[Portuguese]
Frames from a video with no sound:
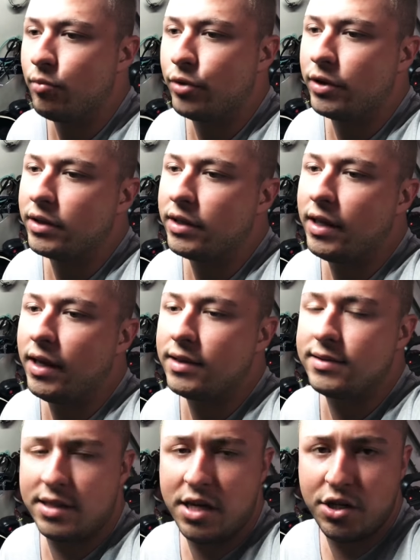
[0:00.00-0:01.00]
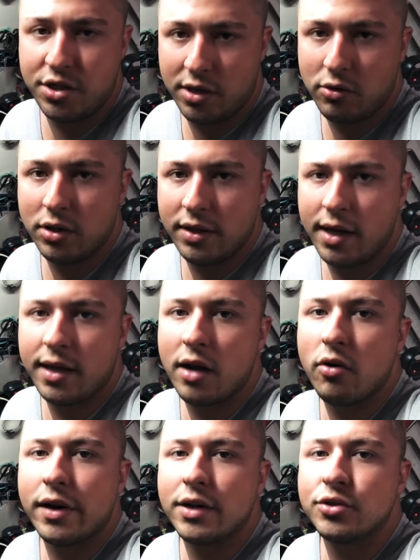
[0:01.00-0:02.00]
Porque se a gente chegou até aqui
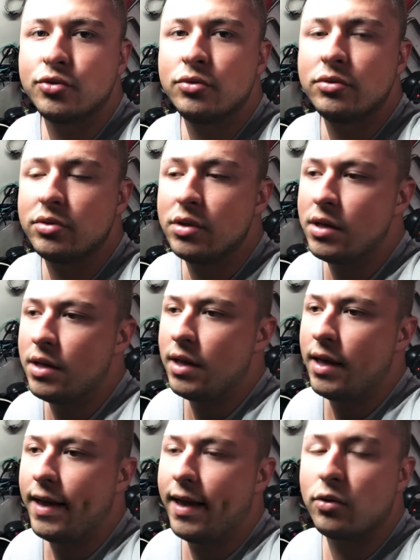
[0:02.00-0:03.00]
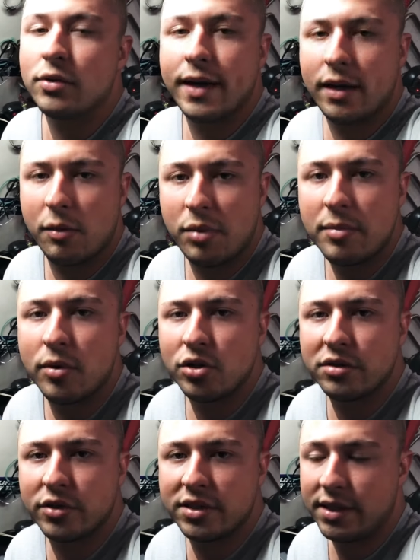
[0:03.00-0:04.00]
agora juntos, é, eu não quero abrir
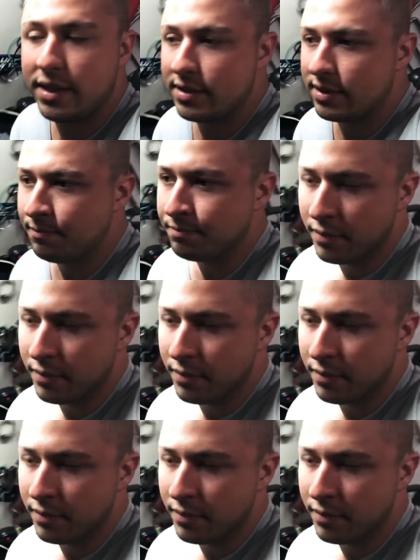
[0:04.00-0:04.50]
mão de vocês.